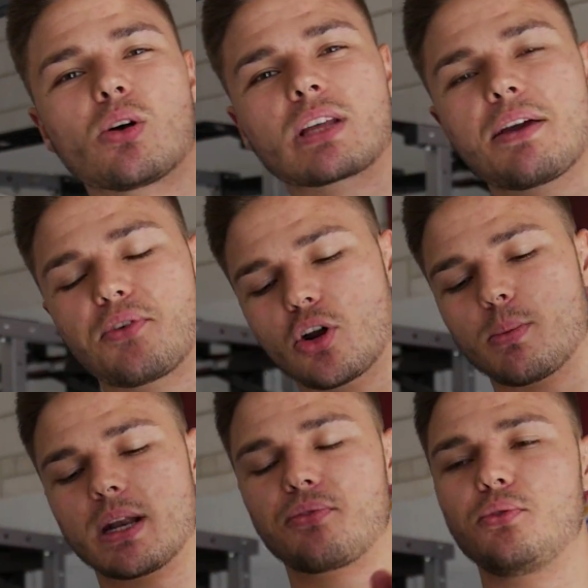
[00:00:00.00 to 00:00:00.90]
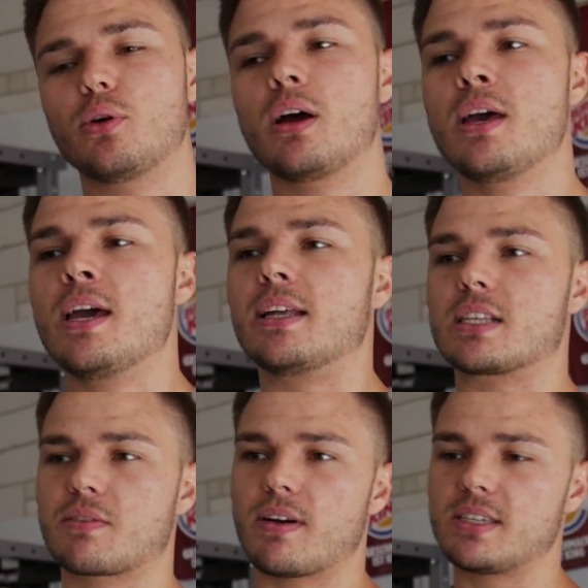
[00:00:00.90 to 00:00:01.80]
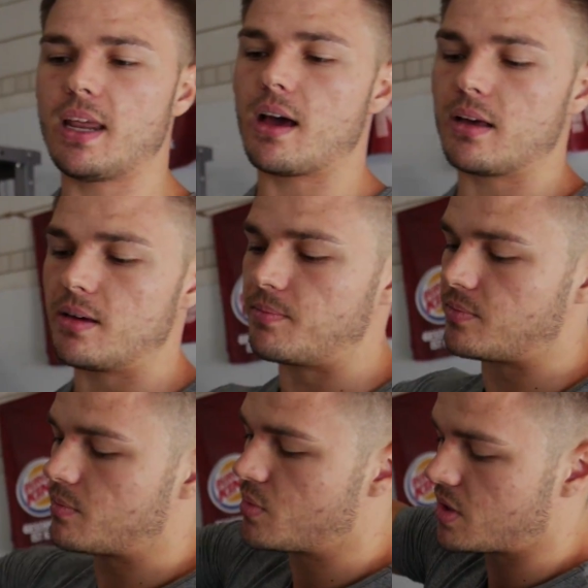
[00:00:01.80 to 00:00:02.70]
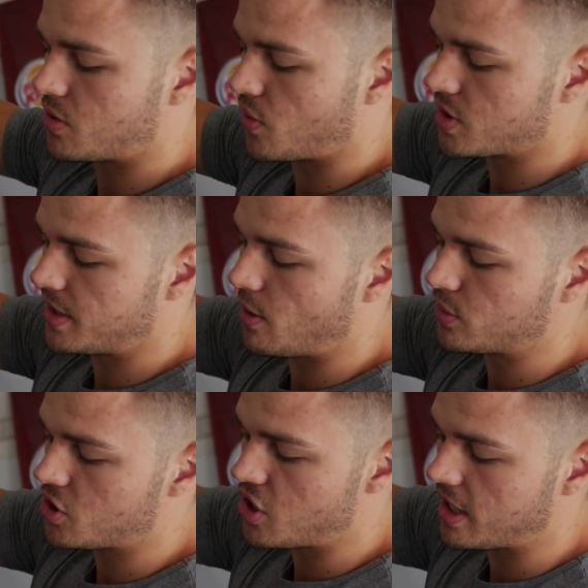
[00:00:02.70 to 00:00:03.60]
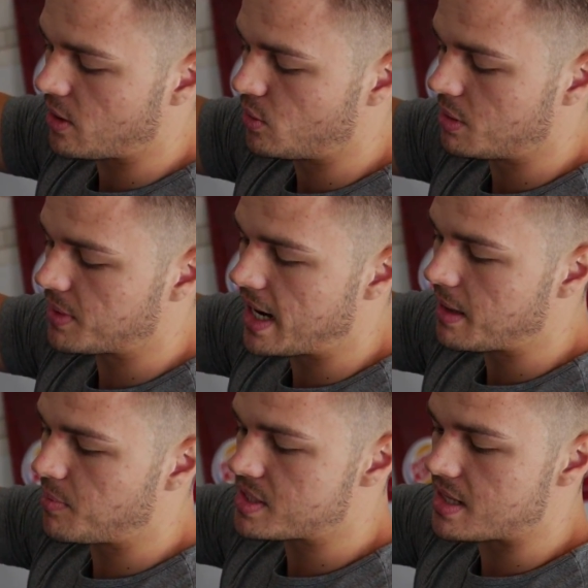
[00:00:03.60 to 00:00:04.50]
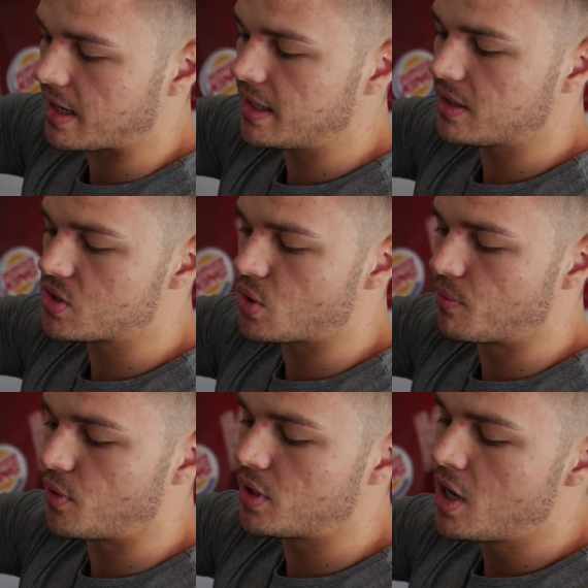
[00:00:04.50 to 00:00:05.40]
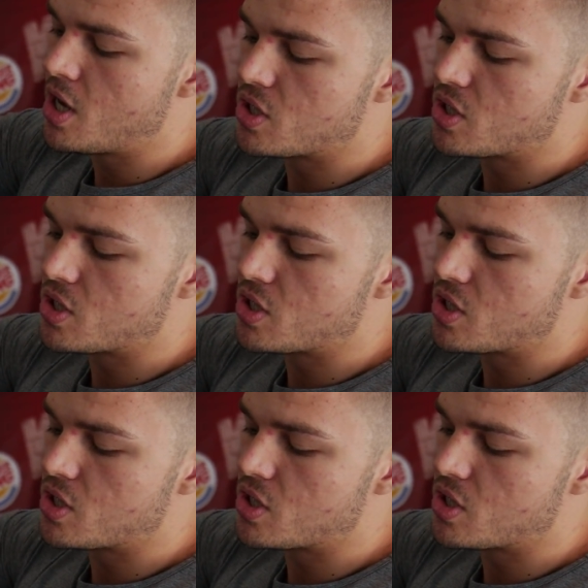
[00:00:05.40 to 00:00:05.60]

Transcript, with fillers: sorgt einfach nochmal dafür, dass quasi der, ähm, müsst ihr euch vorstellen, der Unterschenkel unten im Gelenk ein bisschen nach hinten gezogen wird,